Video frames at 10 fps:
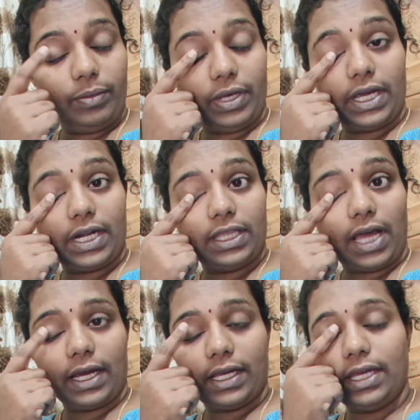మీకు ఇక్కడ
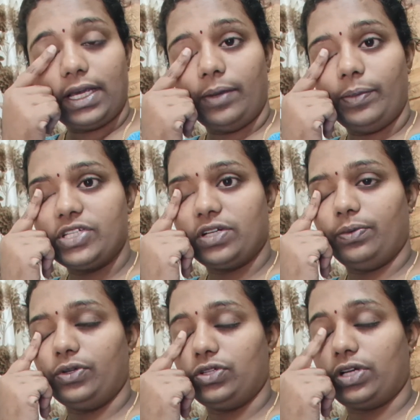తాకింది
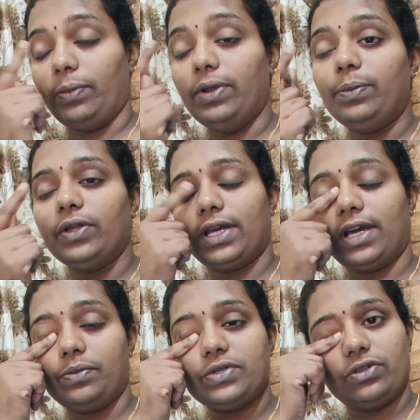కనిపించకపోవచ్చు కమిలిపోతే
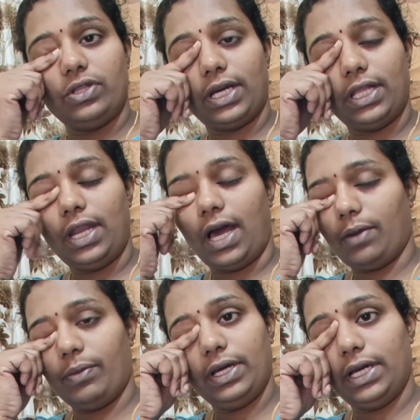కనిపిస్తుంది కదా
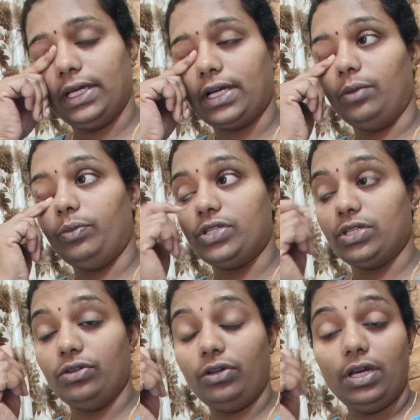నార్మల్గా అయితే
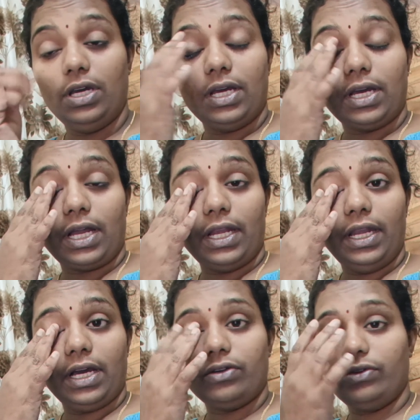కనిపించదు కానీ
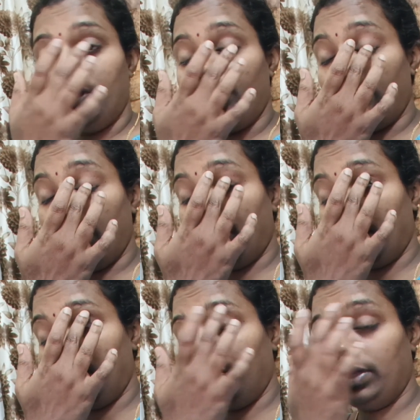నాకు ఇప్పుడు ఈ
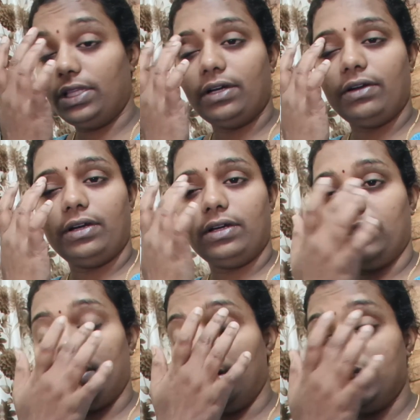కన్ను ఇంత
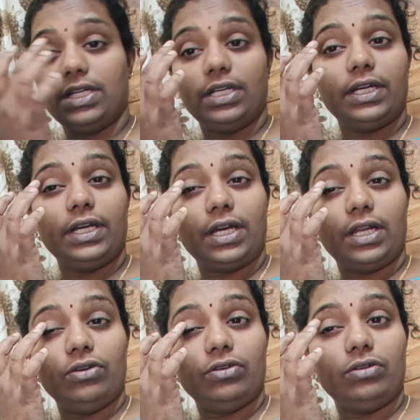తెరిచినట్టుగా ఈ
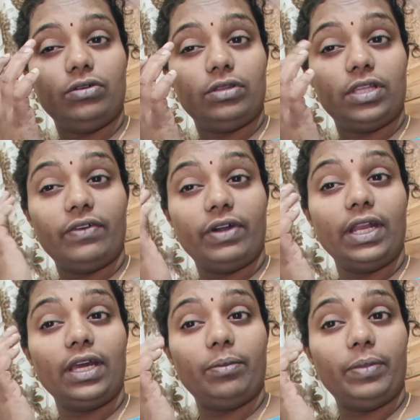కన్ను
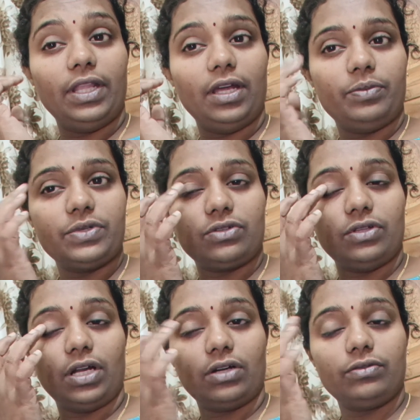తెరవడానికి ఇబ్బంది
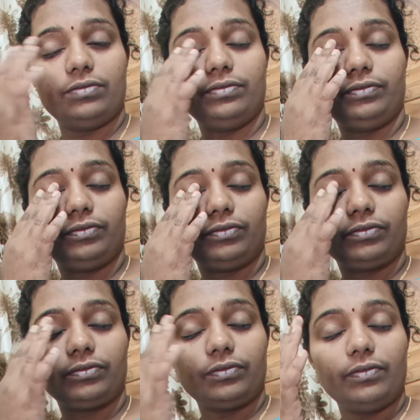అనిపిస్తుంది నాకు
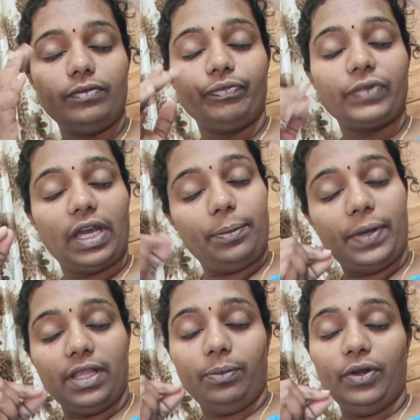
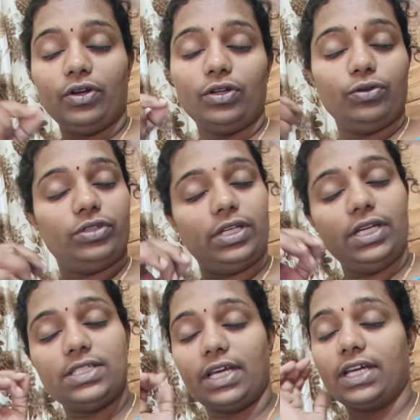ఇప్పటిప్పుడు ఒక టూ త్రీ
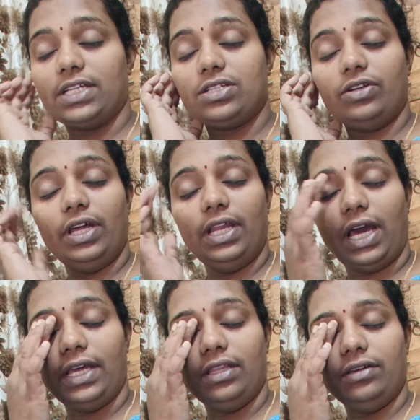సెకండ్స్లోనే ఇలా
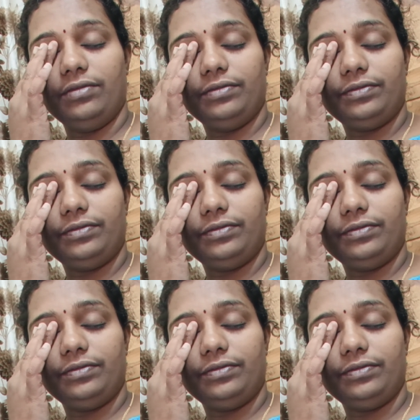అయింది